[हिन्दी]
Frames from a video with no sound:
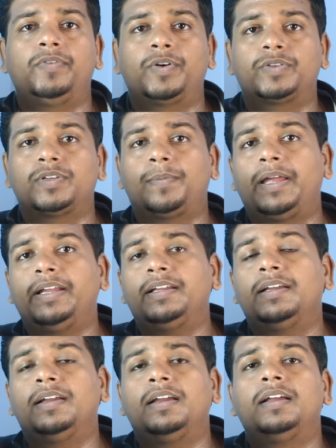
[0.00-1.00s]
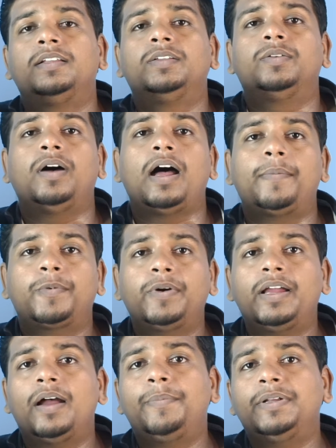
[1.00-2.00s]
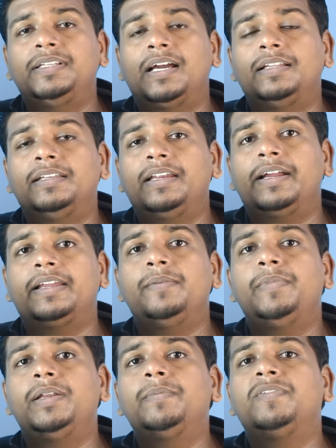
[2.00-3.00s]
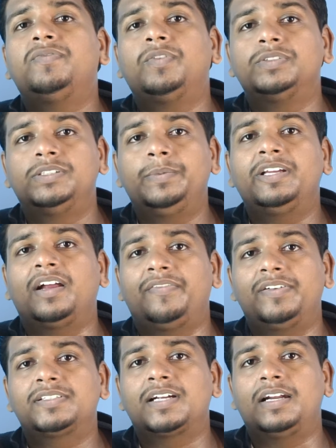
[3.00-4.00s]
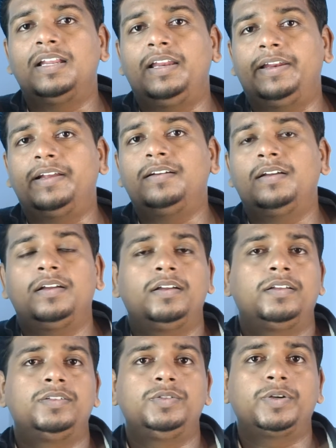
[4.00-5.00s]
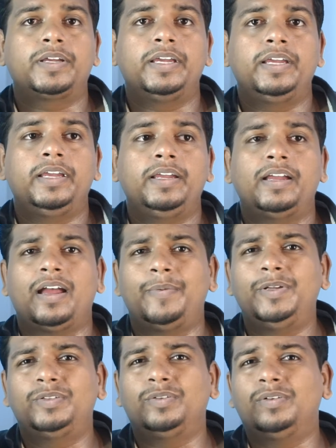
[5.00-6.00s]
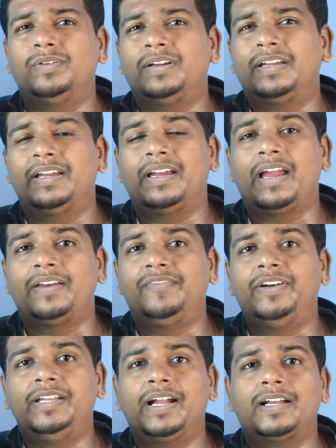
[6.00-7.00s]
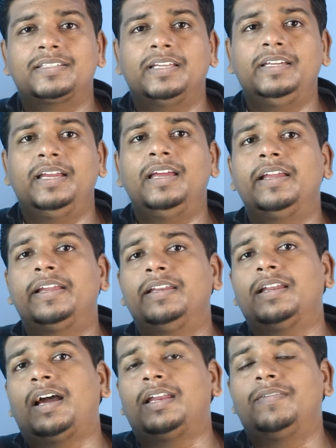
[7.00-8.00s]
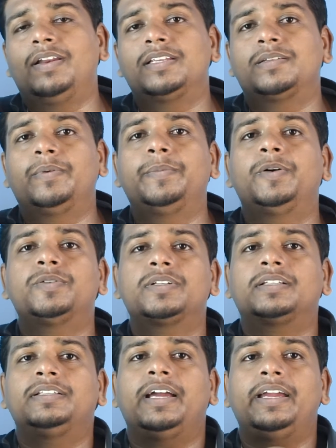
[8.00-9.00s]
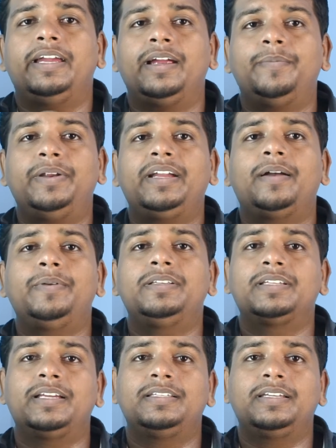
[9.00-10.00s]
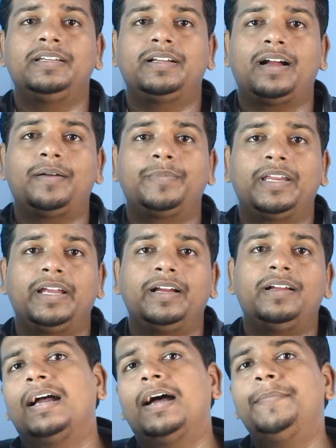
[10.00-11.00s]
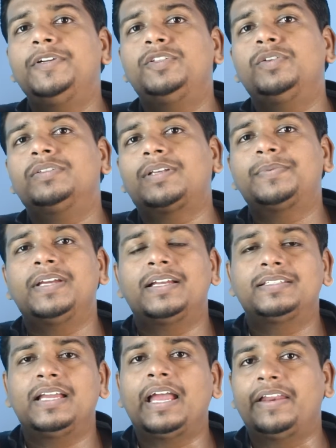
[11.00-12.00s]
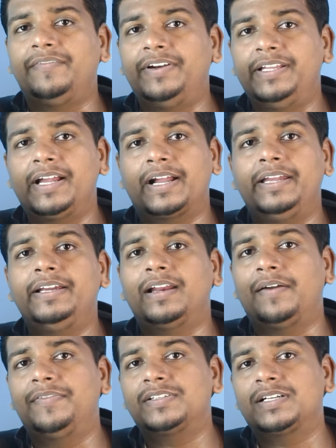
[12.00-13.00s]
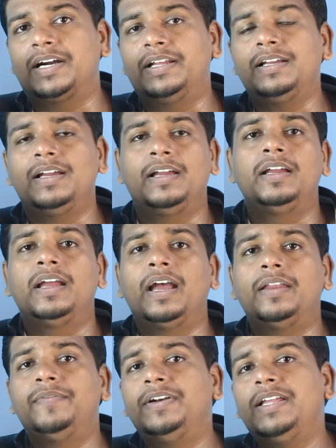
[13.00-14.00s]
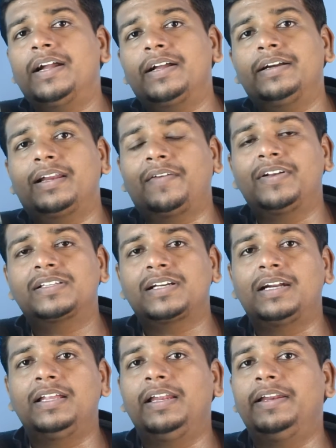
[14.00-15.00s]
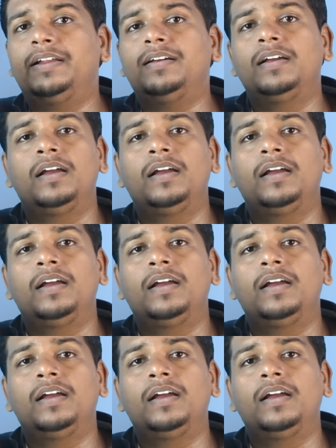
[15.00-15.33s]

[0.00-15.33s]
फोटोशॉप लाइक तो आपको यहाँ पे ध्यान देना है कि मिनिमम फोर जी ग्राफिक्स कार्ड ले लेना जो कि अभी तो एनविडिया का सही है लेकिन आने वाले समय में हो सकता है ए का भी सही सही काम करेगा अभी तो सबसे अच्छा एनवीडिया का ही ग्राफिक्स कार्ड है एनवीडिया का ग्राफिक्स कार्ड ले लेना